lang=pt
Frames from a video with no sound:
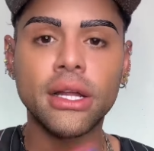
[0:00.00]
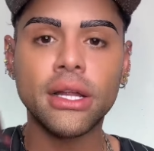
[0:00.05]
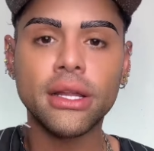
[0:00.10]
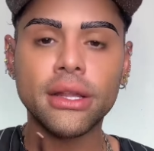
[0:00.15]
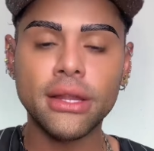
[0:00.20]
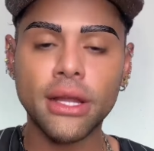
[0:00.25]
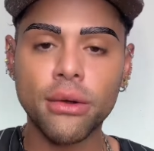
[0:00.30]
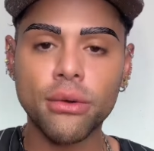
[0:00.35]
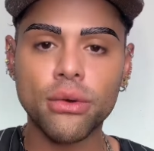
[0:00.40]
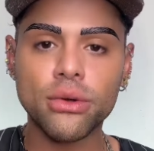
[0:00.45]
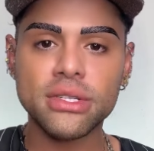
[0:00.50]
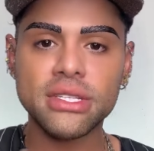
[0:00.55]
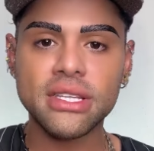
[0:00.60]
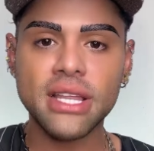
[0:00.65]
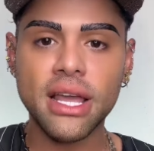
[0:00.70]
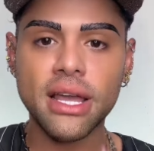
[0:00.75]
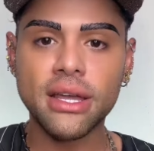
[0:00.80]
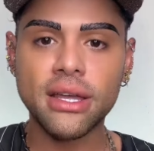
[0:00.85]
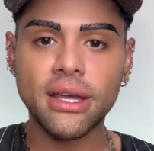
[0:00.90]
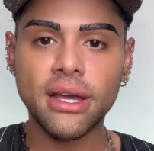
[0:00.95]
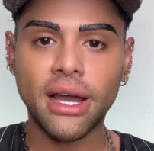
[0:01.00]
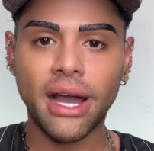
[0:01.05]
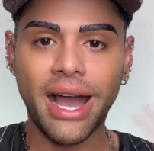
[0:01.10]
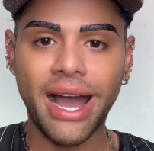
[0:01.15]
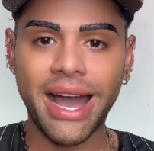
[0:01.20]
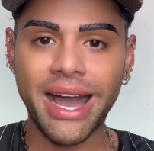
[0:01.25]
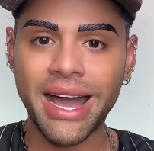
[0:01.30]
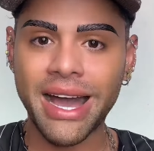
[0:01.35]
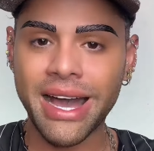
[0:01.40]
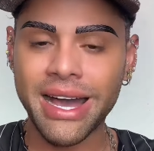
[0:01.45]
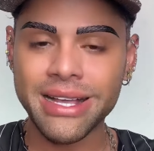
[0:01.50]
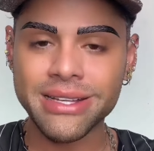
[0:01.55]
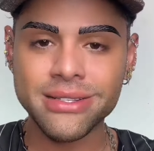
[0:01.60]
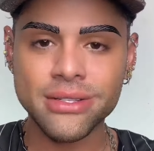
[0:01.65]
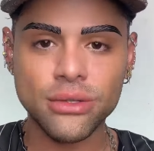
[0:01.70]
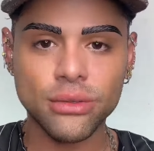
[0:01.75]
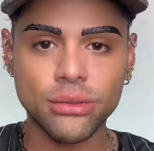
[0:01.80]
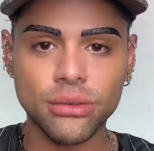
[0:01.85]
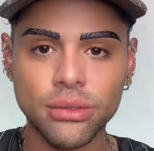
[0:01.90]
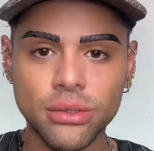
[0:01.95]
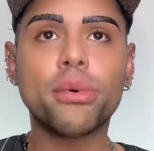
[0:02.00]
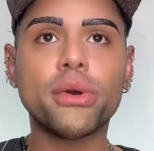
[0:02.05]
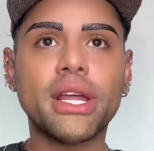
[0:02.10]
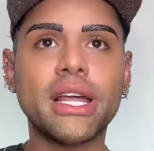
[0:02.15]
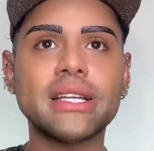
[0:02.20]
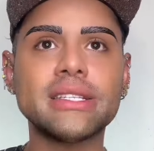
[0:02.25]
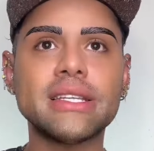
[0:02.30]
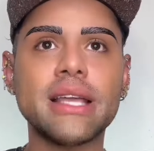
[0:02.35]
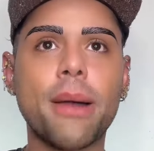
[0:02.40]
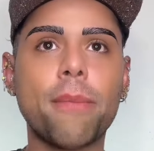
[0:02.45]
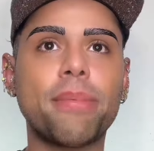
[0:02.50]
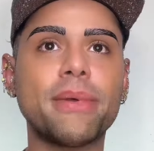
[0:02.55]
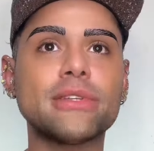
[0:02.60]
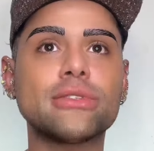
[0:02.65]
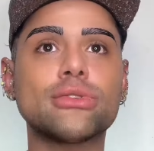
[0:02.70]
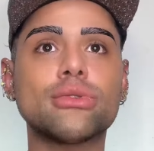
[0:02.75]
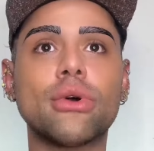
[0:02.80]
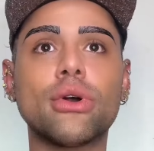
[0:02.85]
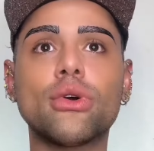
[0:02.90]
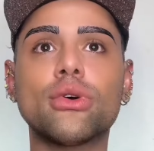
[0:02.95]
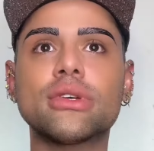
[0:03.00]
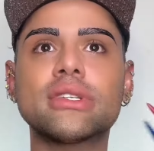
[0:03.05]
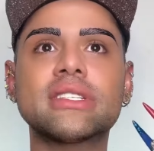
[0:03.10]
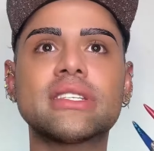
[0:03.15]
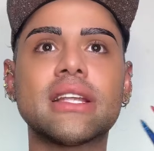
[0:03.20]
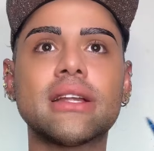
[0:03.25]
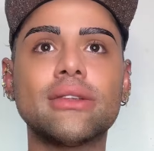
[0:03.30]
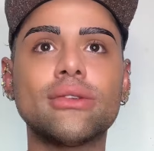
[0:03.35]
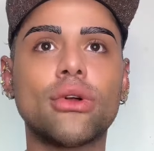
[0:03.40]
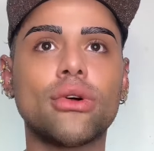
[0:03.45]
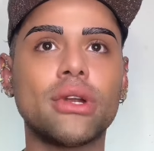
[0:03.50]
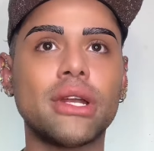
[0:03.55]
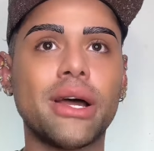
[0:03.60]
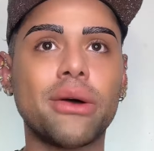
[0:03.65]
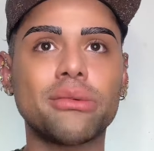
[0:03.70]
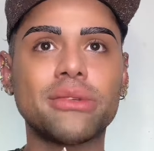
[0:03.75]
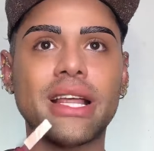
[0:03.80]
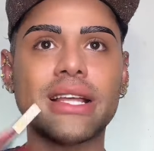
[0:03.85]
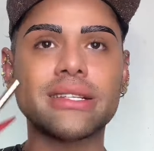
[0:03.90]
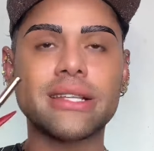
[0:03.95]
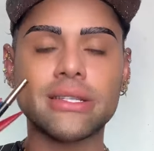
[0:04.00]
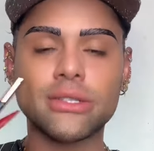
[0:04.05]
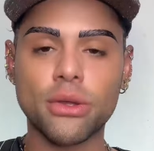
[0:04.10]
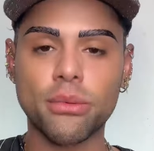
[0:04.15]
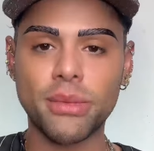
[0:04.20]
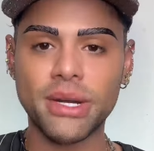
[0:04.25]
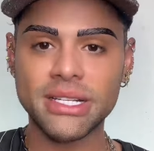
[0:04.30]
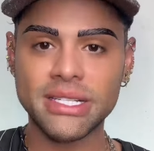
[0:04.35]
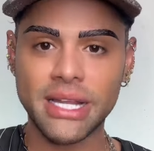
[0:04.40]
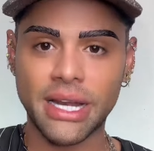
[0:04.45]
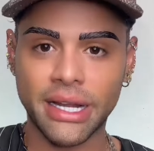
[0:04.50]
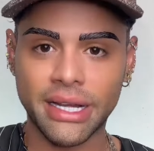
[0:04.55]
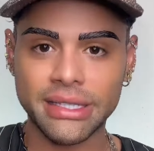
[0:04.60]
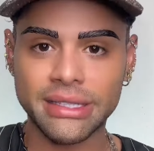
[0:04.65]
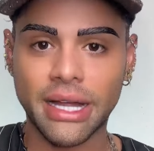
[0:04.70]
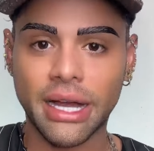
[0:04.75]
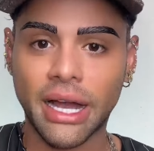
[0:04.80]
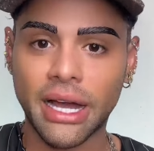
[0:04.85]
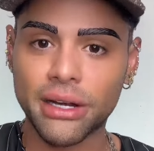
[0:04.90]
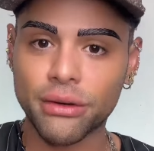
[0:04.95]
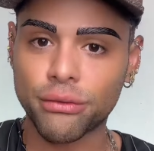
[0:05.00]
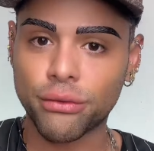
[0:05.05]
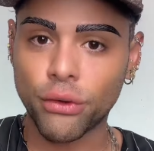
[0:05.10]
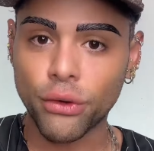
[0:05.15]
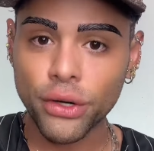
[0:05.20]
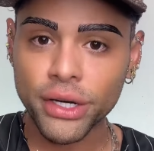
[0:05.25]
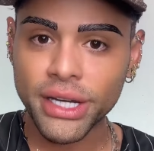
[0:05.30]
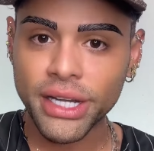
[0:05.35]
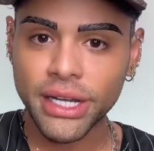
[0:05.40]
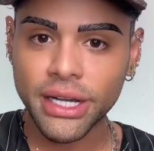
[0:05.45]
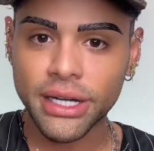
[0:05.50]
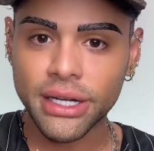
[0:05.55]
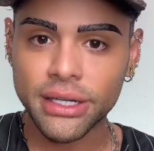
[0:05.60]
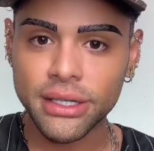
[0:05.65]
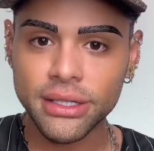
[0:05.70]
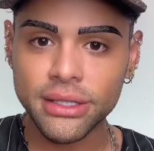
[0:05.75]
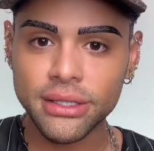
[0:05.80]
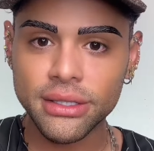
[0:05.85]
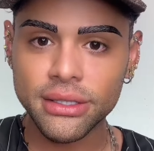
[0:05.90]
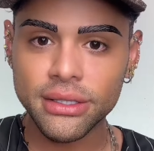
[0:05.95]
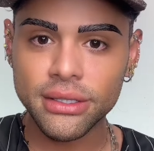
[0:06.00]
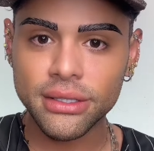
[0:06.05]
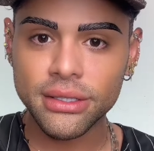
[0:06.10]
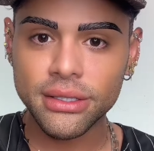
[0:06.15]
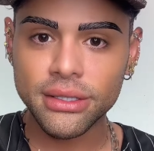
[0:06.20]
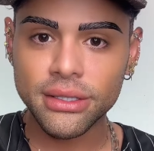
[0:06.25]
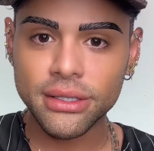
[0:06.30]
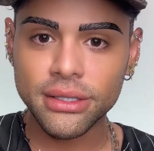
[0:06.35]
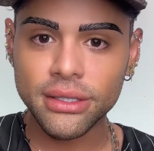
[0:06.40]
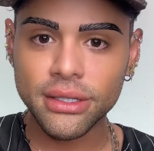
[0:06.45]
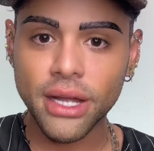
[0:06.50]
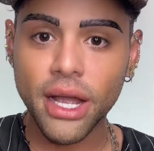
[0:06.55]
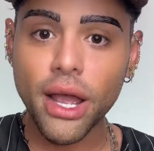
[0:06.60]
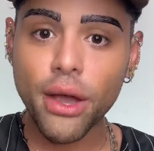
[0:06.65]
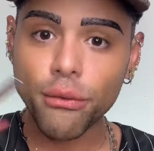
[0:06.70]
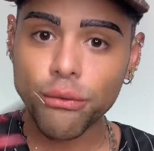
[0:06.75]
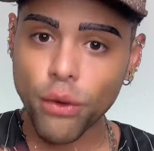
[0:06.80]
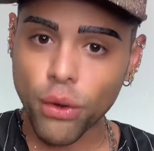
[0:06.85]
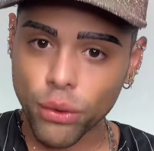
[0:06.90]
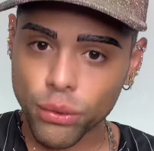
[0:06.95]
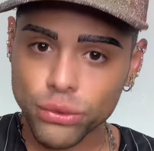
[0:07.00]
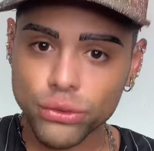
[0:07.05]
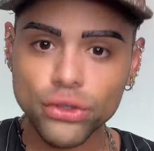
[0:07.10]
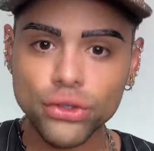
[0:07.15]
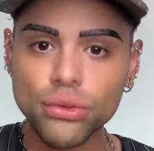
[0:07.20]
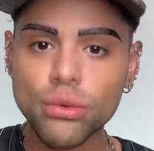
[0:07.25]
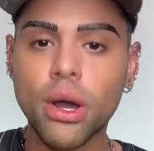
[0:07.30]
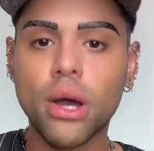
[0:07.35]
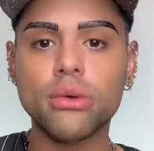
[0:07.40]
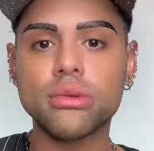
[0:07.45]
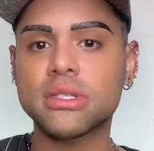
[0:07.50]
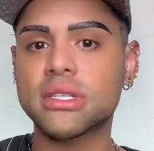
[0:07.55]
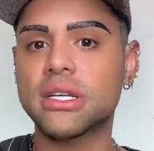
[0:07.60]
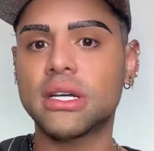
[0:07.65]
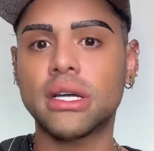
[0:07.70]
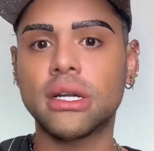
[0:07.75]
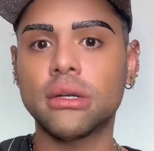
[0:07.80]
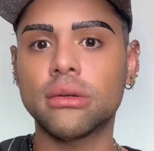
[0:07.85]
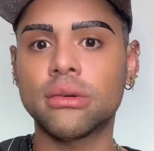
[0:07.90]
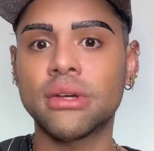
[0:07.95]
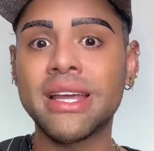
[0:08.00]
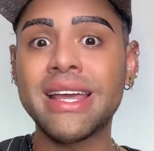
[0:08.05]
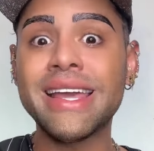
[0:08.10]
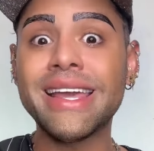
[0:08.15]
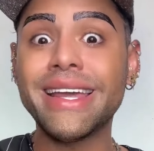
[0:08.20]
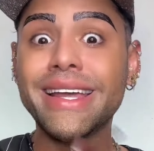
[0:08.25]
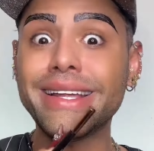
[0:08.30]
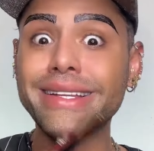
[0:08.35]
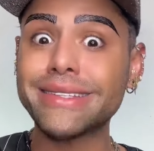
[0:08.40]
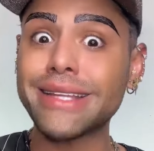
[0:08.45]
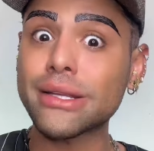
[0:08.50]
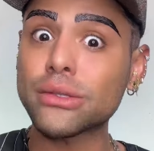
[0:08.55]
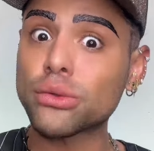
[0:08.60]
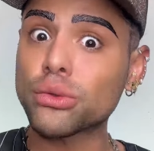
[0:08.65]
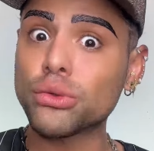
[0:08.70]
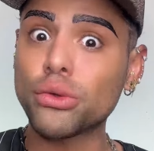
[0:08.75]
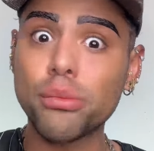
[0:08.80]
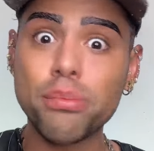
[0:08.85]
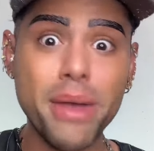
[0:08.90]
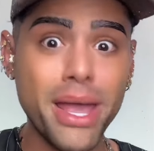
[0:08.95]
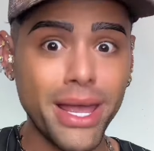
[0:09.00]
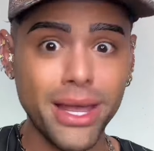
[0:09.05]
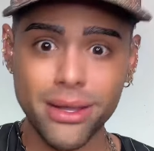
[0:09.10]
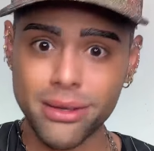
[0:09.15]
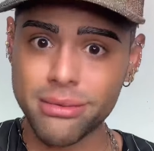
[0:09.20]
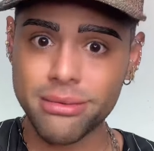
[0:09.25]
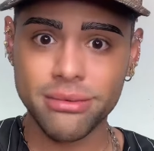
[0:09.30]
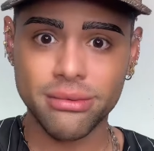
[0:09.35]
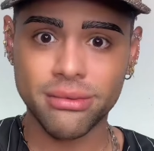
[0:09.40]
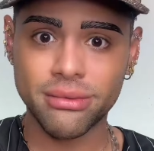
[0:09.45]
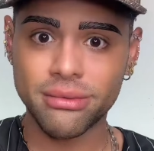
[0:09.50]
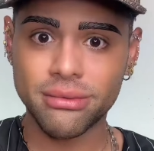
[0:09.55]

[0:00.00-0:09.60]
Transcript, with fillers: Não gostei? Arrasto. Porque assim, a pessoa gostando ou não dessa sobrancelha que tá carvônica, eu vou continuar usando. E tá tudo bem.